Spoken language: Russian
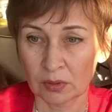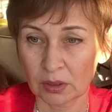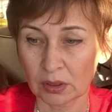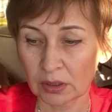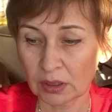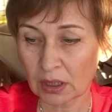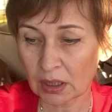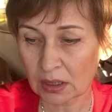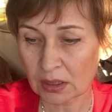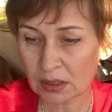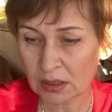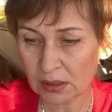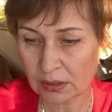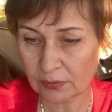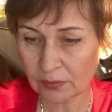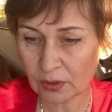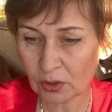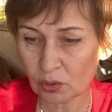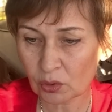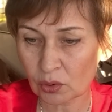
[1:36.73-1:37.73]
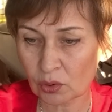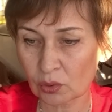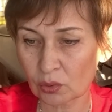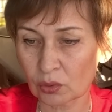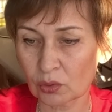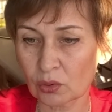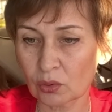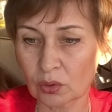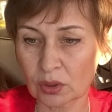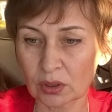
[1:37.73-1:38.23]
Я если вижу, что
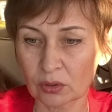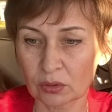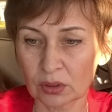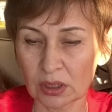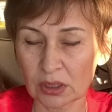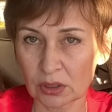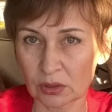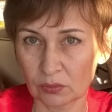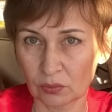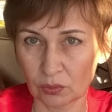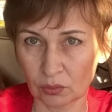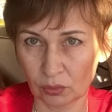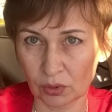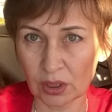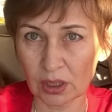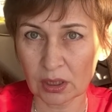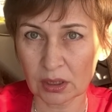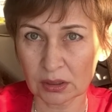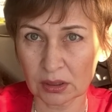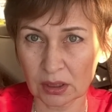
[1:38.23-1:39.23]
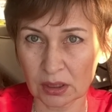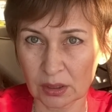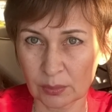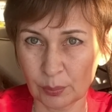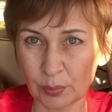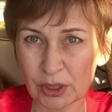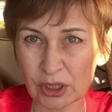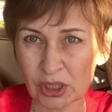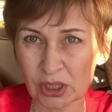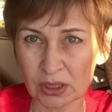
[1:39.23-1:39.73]
что-то вот даже вот у
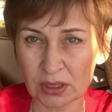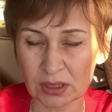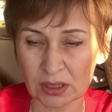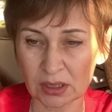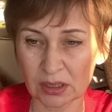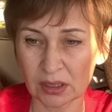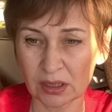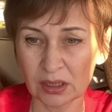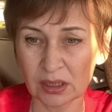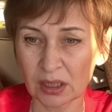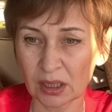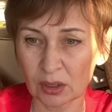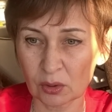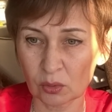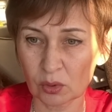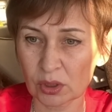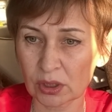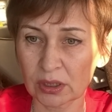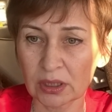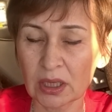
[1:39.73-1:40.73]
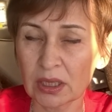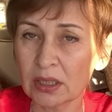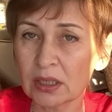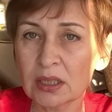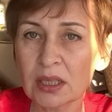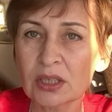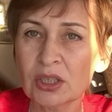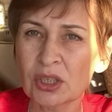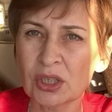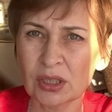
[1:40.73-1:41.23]
некоторых пишется нехорошее, я не
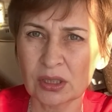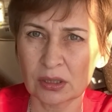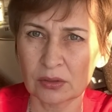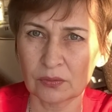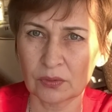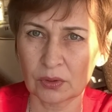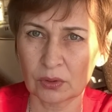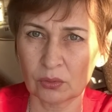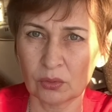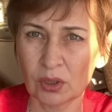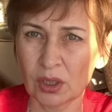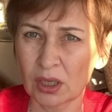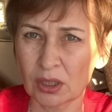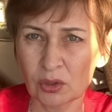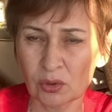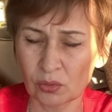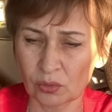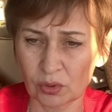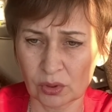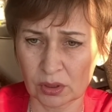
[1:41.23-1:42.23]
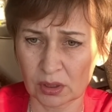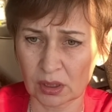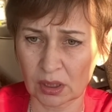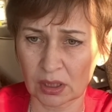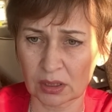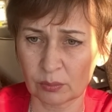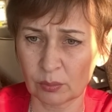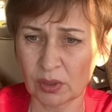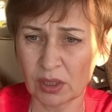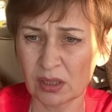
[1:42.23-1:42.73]
дочитываю, не хочу
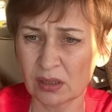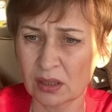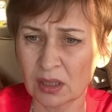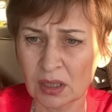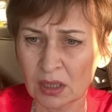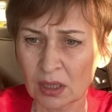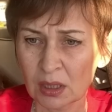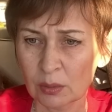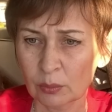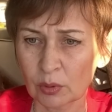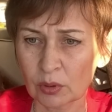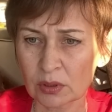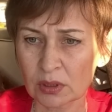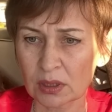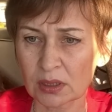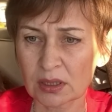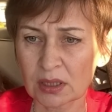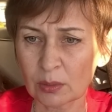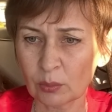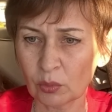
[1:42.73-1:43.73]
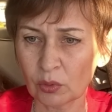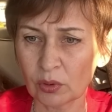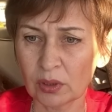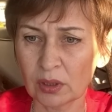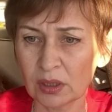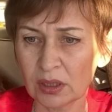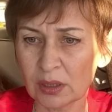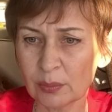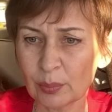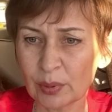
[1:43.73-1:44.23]
читать. Мне просто
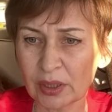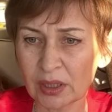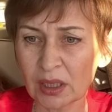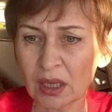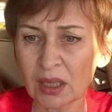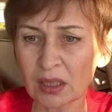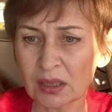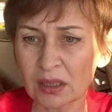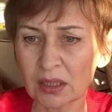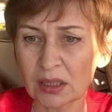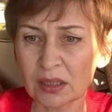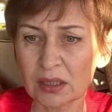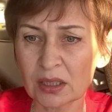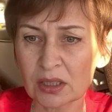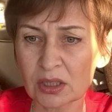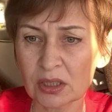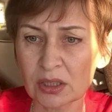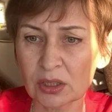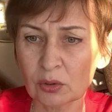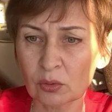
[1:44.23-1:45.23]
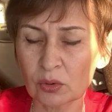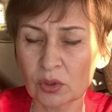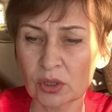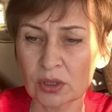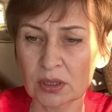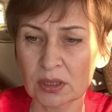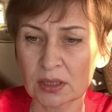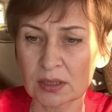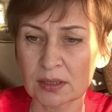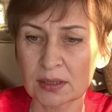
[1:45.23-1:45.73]
самой и неприятно, и даже не
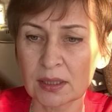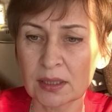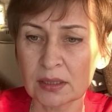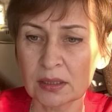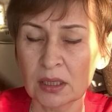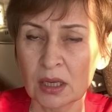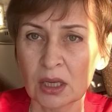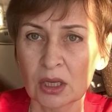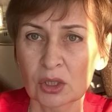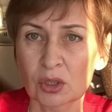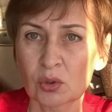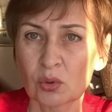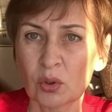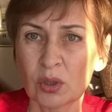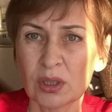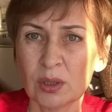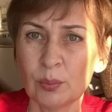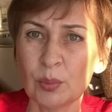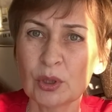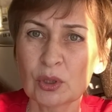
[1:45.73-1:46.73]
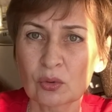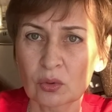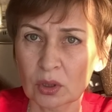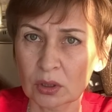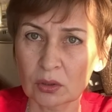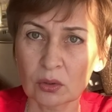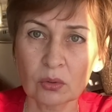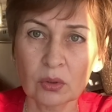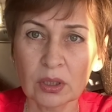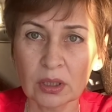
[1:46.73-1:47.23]
хочется знать, что они пишут о
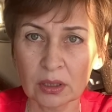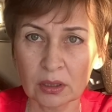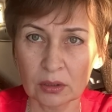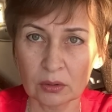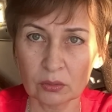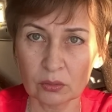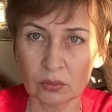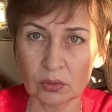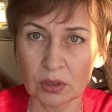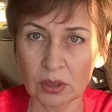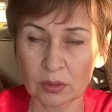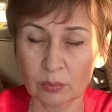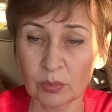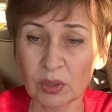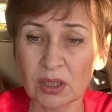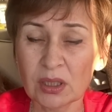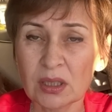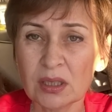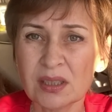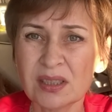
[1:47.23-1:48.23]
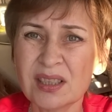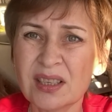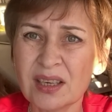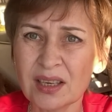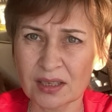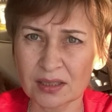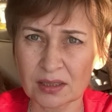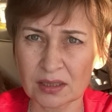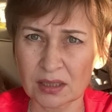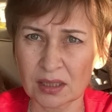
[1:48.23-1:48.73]
других людях. Мне
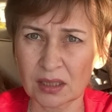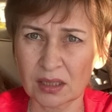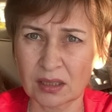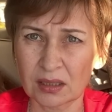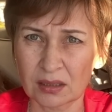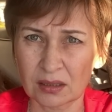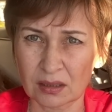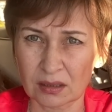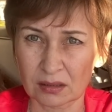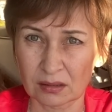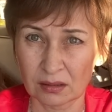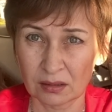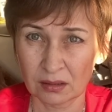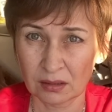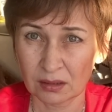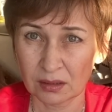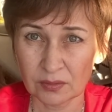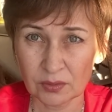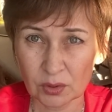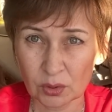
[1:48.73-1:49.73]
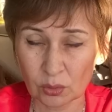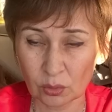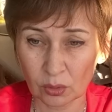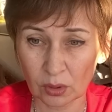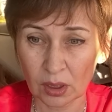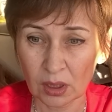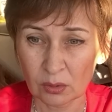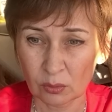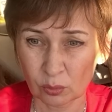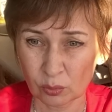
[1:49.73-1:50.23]
неинтересно это. И
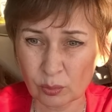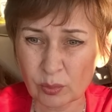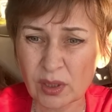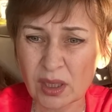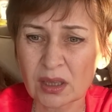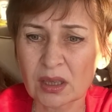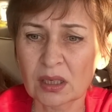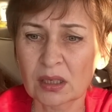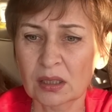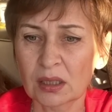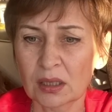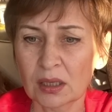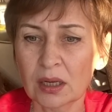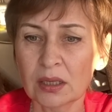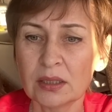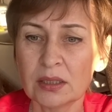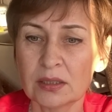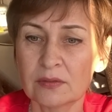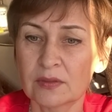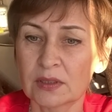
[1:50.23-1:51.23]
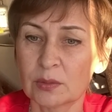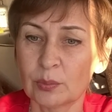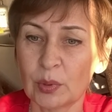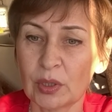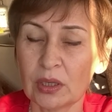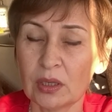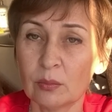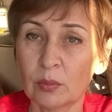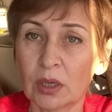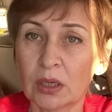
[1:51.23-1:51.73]
все. У меня так организм
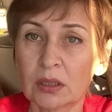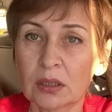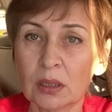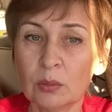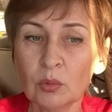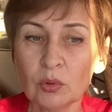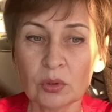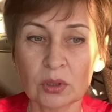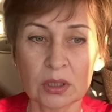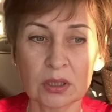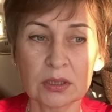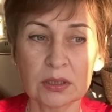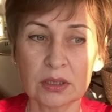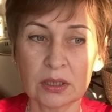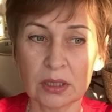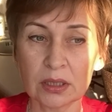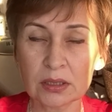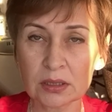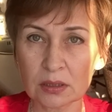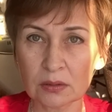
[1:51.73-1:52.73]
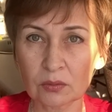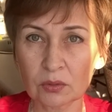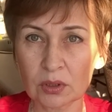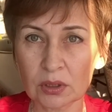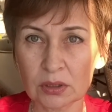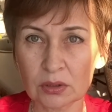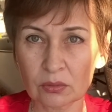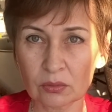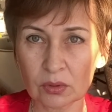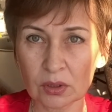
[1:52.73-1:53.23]
воспринимает. Кому-то интересно вот
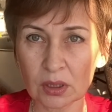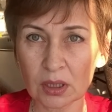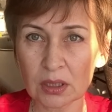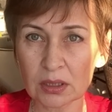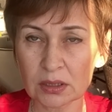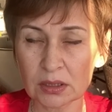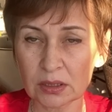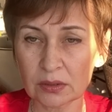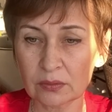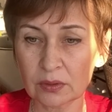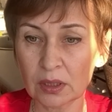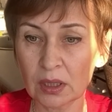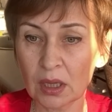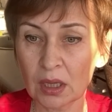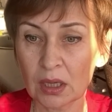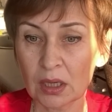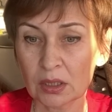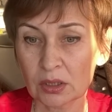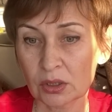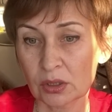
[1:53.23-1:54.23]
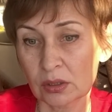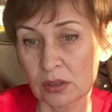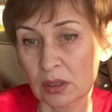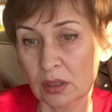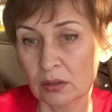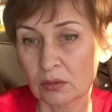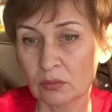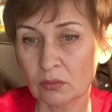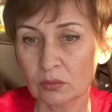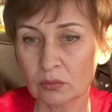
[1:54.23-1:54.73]
эти вот негативы
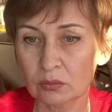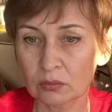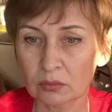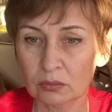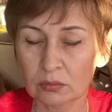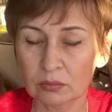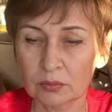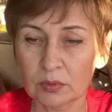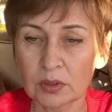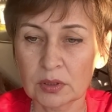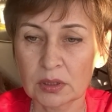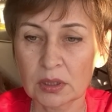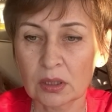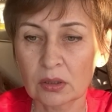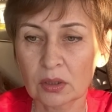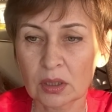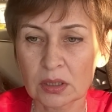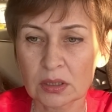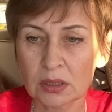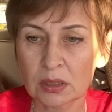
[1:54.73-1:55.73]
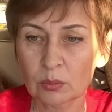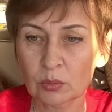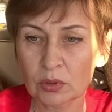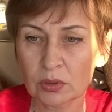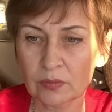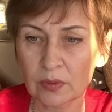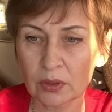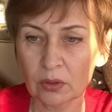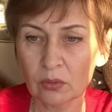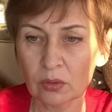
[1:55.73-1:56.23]
читать. Ну, не знаю, каждому
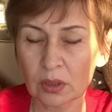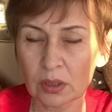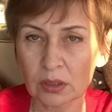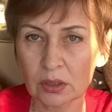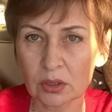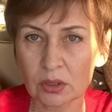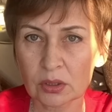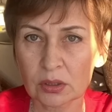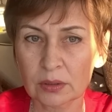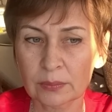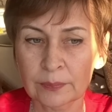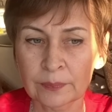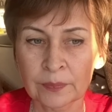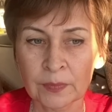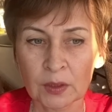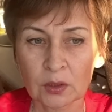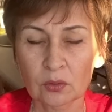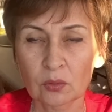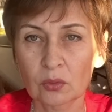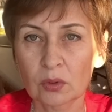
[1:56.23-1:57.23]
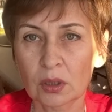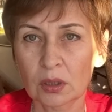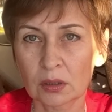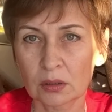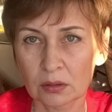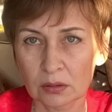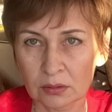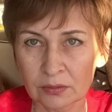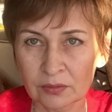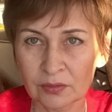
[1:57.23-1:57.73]
свое, конечно. Кто
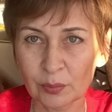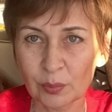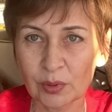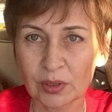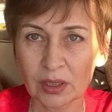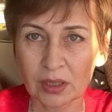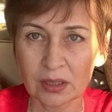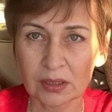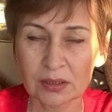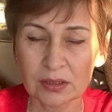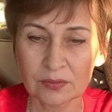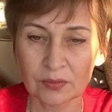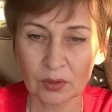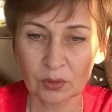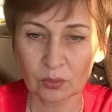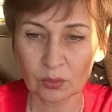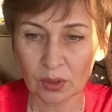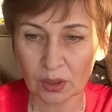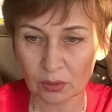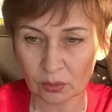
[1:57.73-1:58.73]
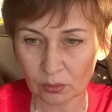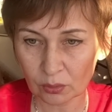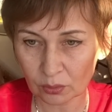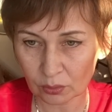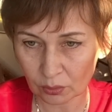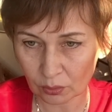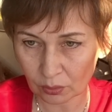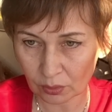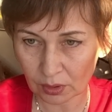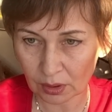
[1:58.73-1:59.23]
как выбирает свою дорогу,
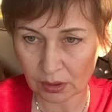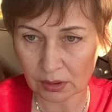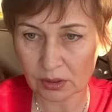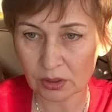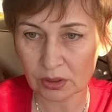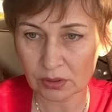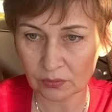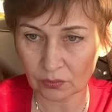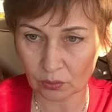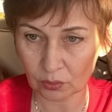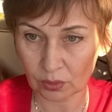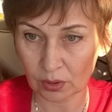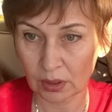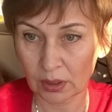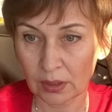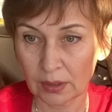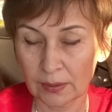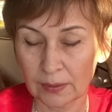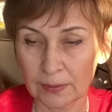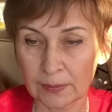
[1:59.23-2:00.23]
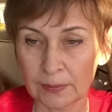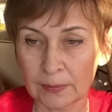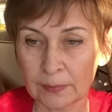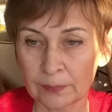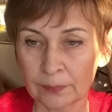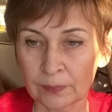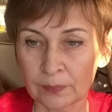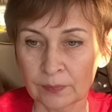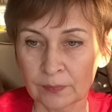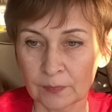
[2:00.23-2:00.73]
тот так и живет.
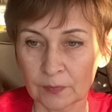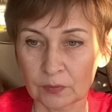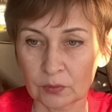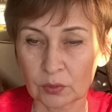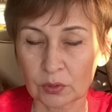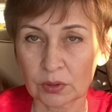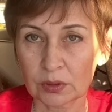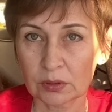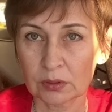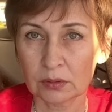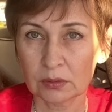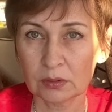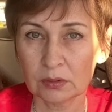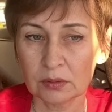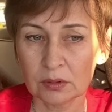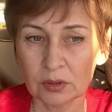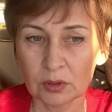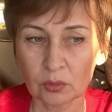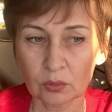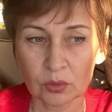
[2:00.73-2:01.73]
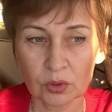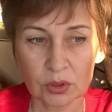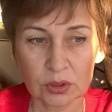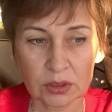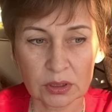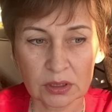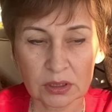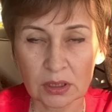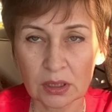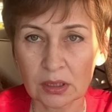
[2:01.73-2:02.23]
Вот. Не
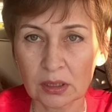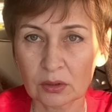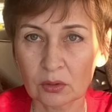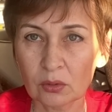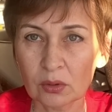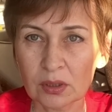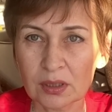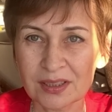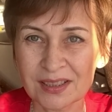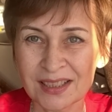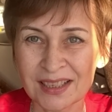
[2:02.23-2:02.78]
хочется сильно долго